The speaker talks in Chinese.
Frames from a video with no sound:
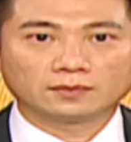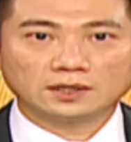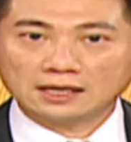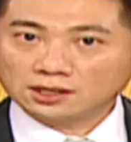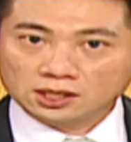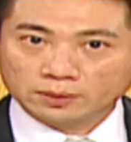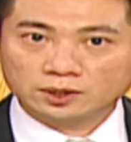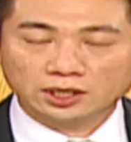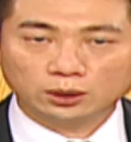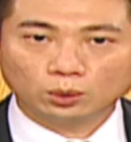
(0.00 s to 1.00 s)
那这是不
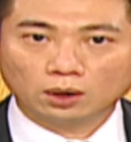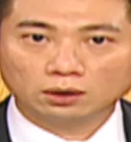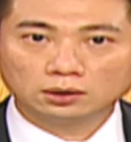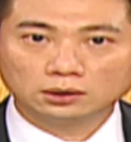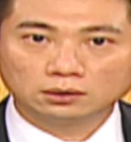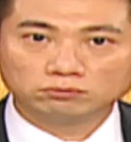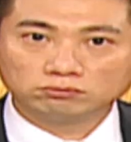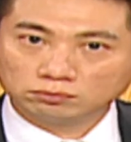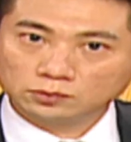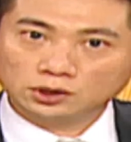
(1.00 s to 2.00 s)
是利多？
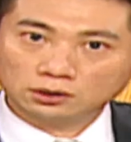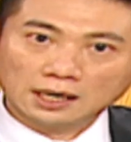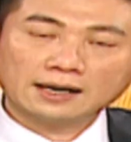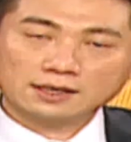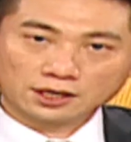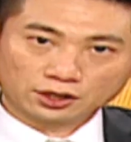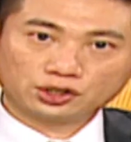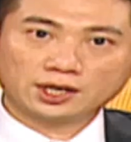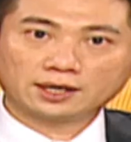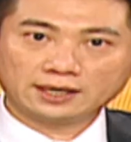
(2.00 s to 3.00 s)
这当然也
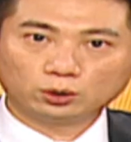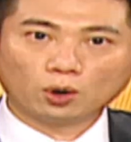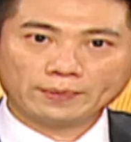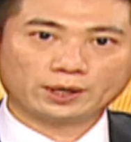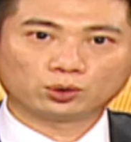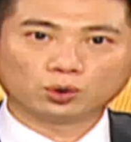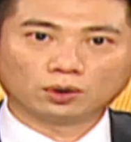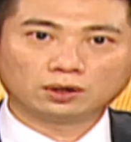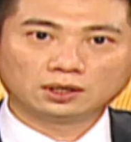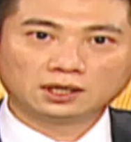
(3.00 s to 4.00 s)
是一个利多，没有错。